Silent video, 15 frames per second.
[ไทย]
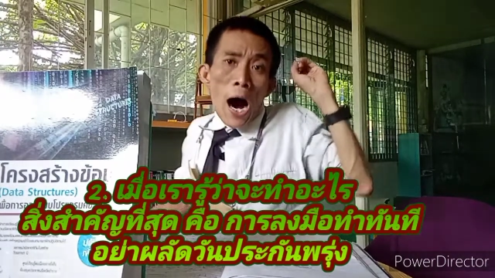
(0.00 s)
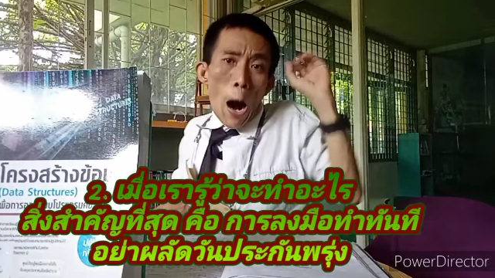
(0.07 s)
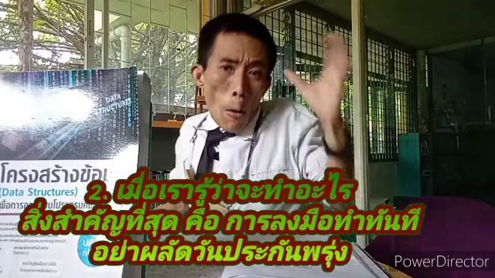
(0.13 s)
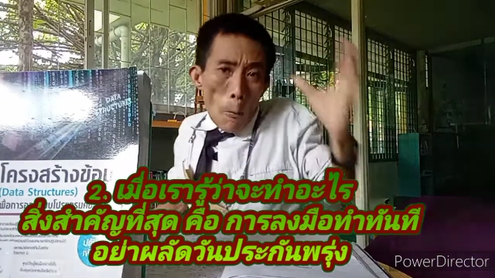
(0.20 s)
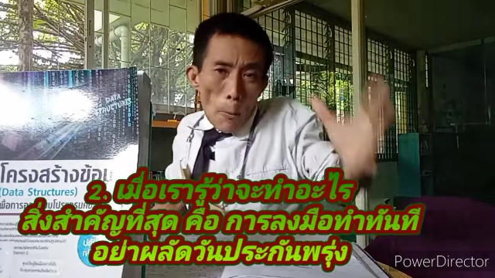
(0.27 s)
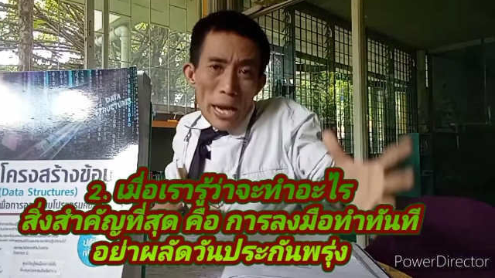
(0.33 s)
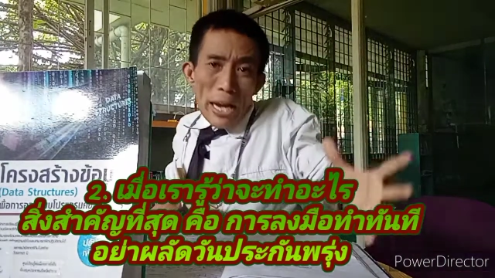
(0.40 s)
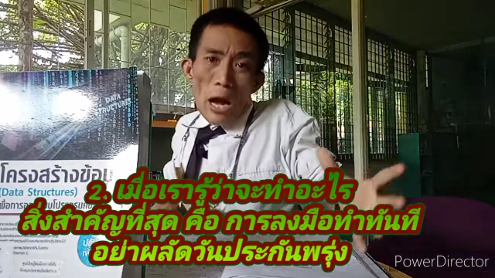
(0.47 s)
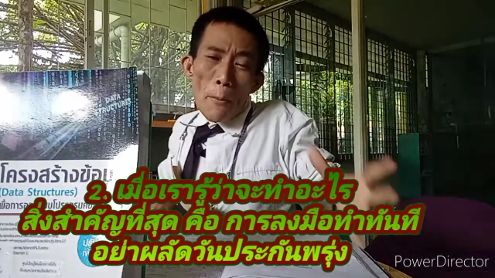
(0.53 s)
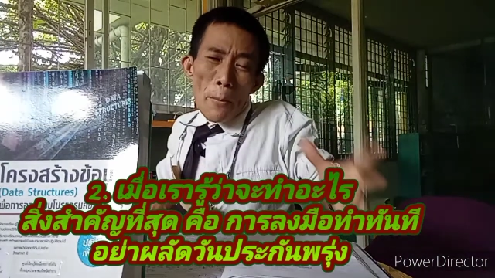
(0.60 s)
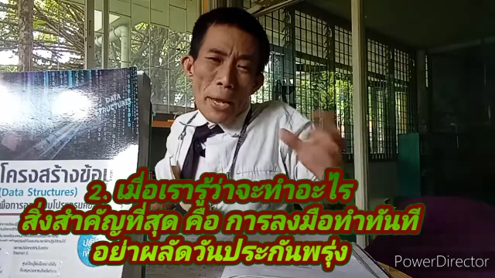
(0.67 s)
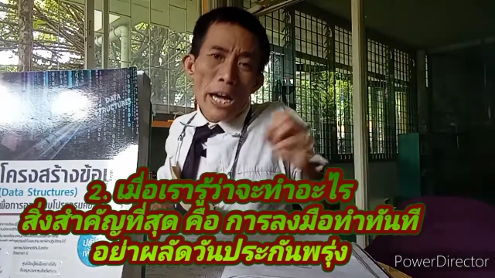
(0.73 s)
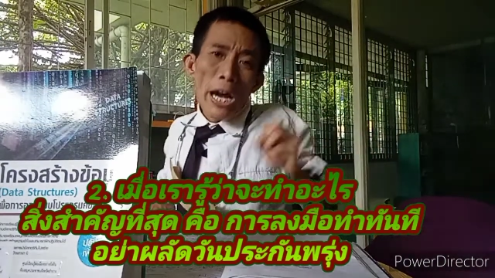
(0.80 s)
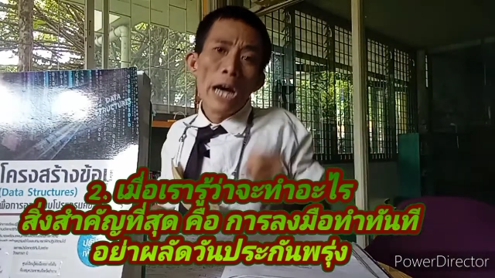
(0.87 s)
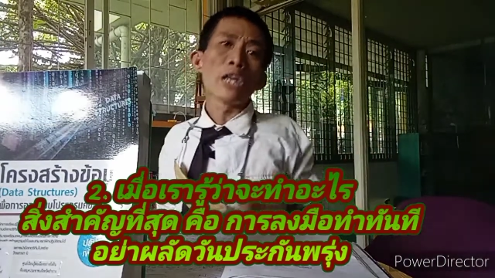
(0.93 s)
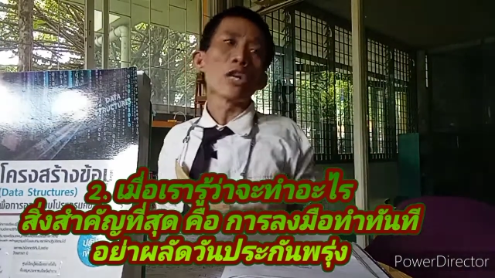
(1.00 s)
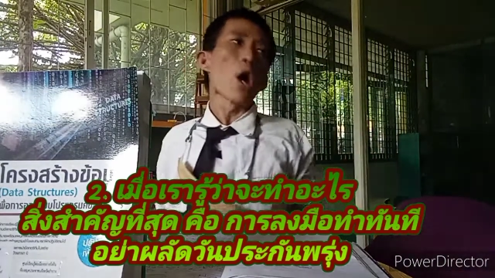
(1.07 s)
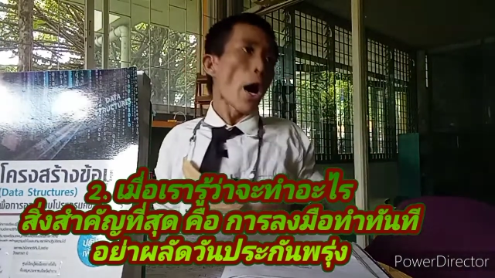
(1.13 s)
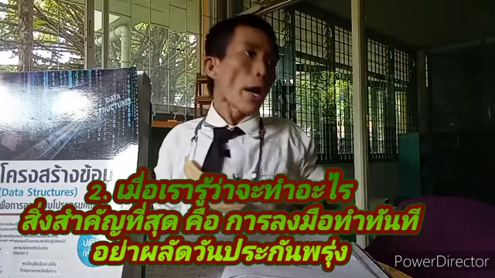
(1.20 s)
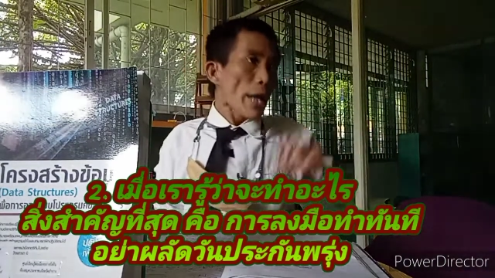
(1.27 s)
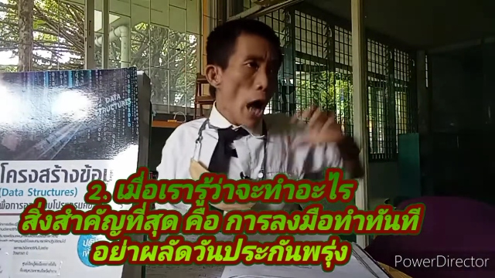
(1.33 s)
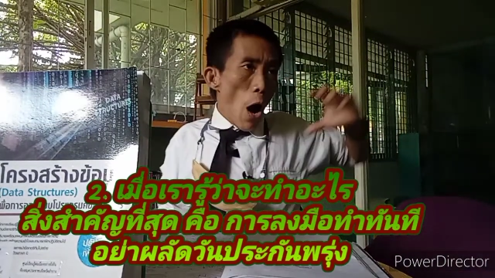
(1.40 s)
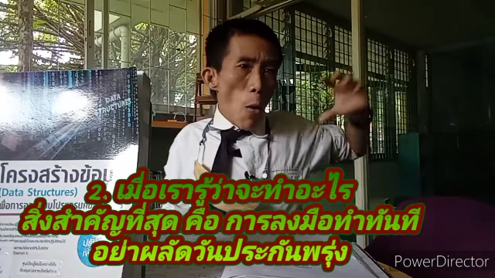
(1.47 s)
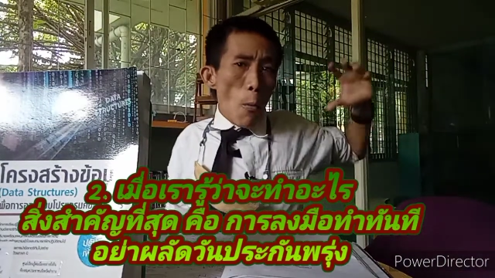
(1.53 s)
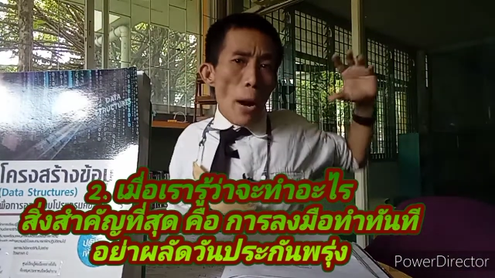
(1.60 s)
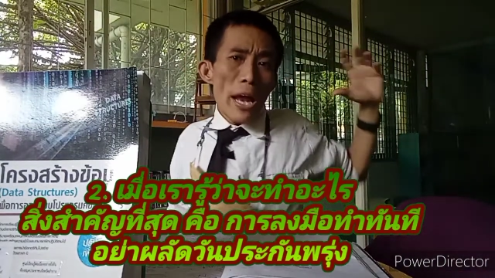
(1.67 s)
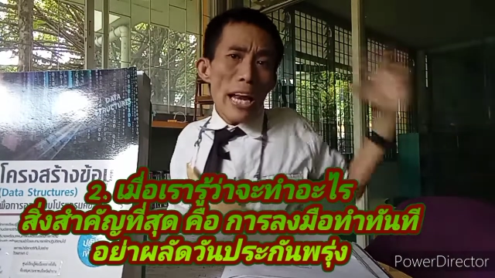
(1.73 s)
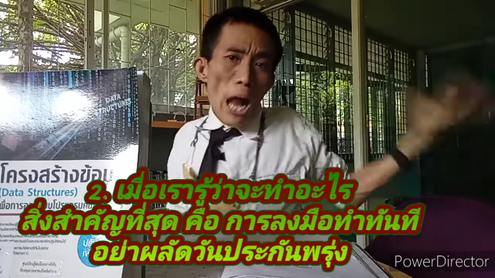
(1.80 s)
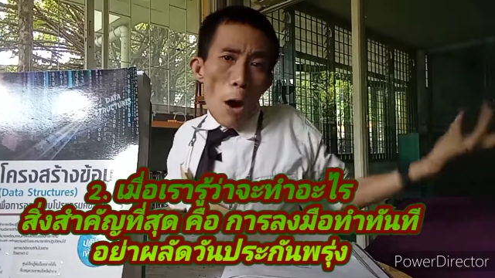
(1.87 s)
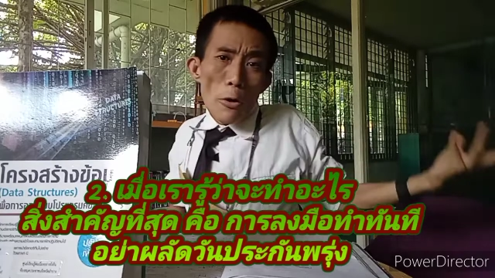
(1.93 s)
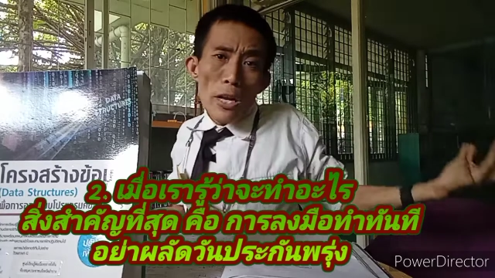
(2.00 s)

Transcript: เอาไว้เรามีเงินก่อนเอาไว้เรา